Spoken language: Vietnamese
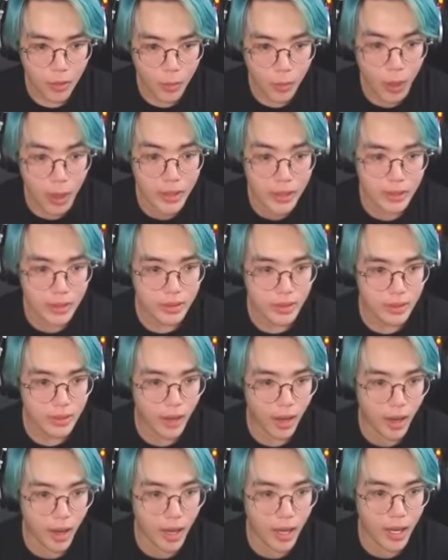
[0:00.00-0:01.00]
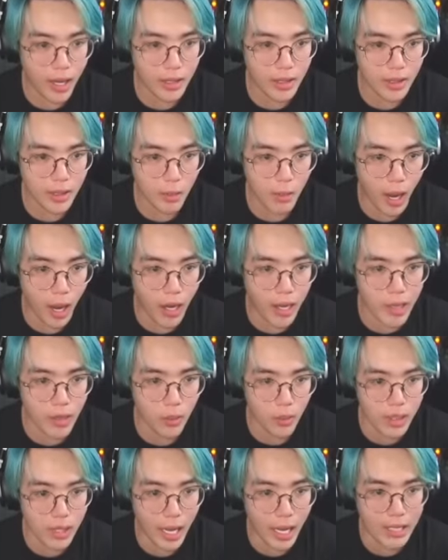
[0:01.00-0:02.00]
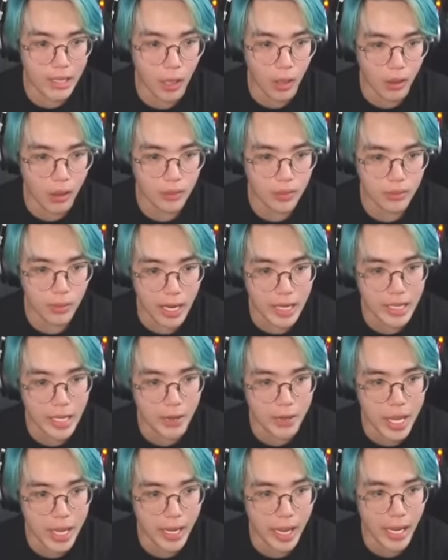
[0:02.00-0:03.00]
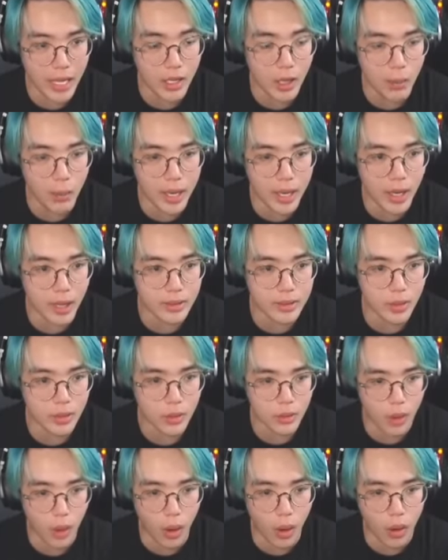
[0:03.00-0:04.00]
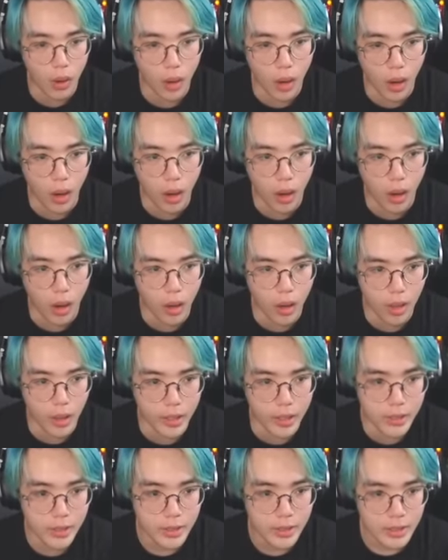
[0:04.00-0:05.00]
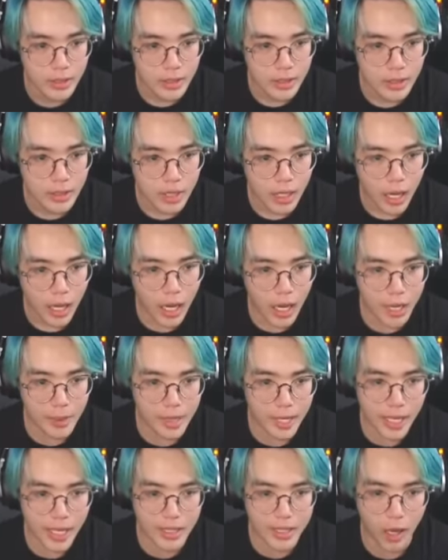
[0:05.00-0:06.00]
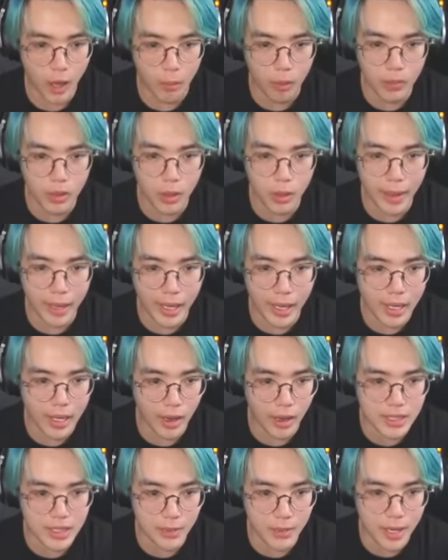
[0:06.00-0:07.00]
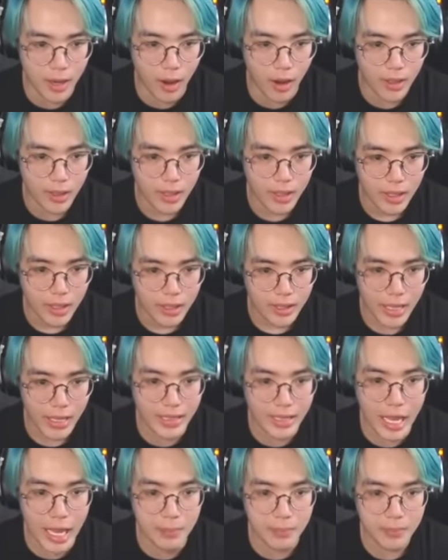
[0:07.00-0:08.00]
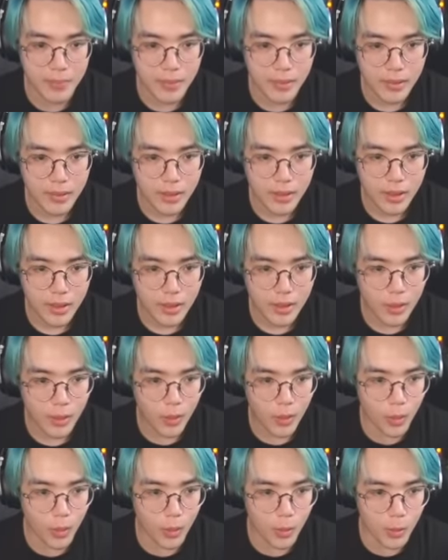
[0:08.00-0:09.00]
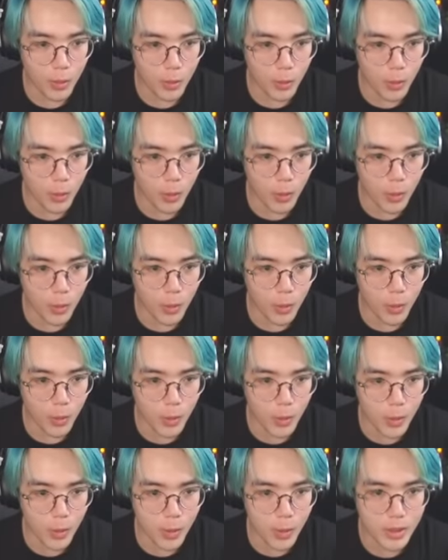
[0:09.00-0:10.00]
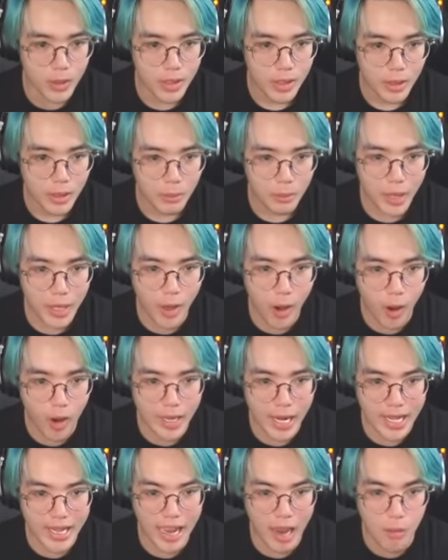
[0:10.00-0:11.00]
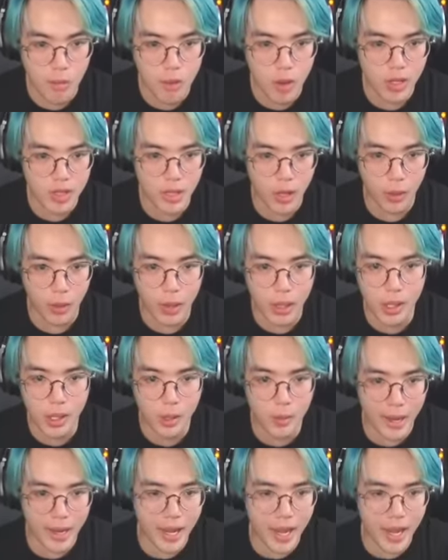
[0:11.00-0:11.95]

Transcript: quýt đó đúng rồi quýnh hết luôn phải tiêu diệt hết luôn mới được trời, trời ơi hơi bị kinh khủng luôn bạn ơi rồi super dog đánh tiếp Ui, mấy con này không có tuổi luôn bạn